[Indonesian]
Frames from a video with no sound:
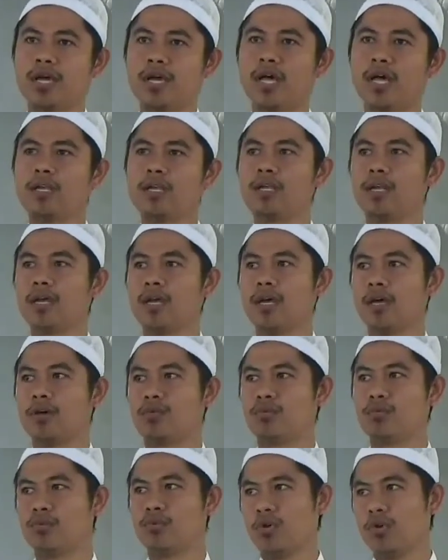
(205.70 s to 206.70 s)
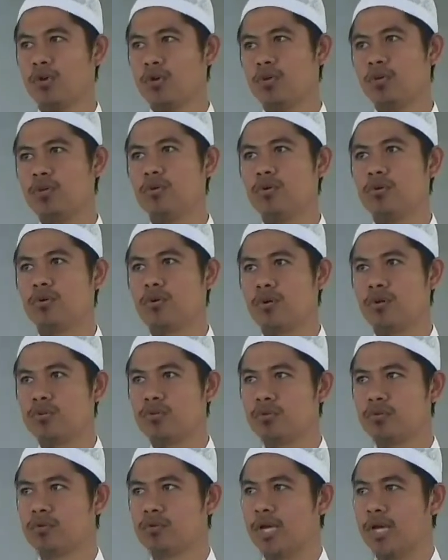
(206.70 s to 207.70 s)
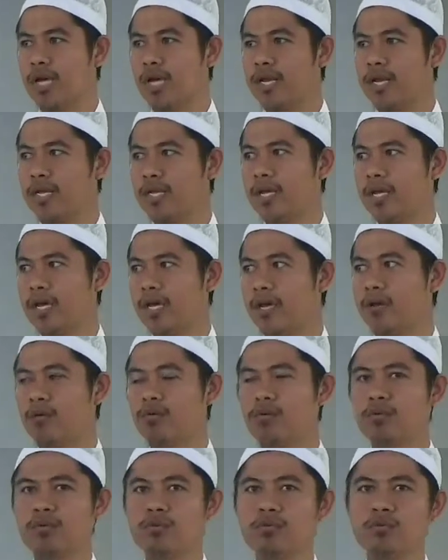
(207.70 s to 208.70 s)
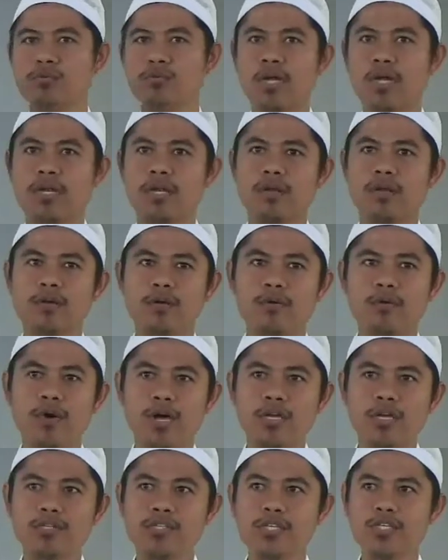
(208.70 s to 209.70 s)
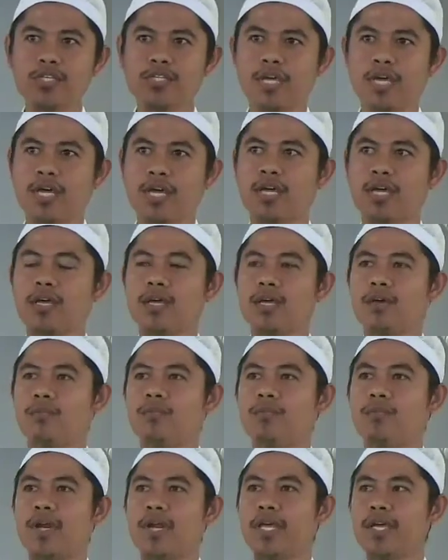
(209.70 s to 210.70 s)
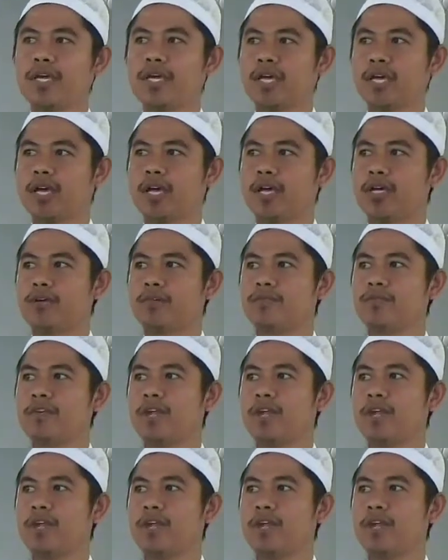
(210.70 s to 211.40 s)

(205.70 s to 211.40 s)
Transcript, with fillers: an-nar yu'raduna 'alaiha ghuduwan wa 'ashiyya mereka,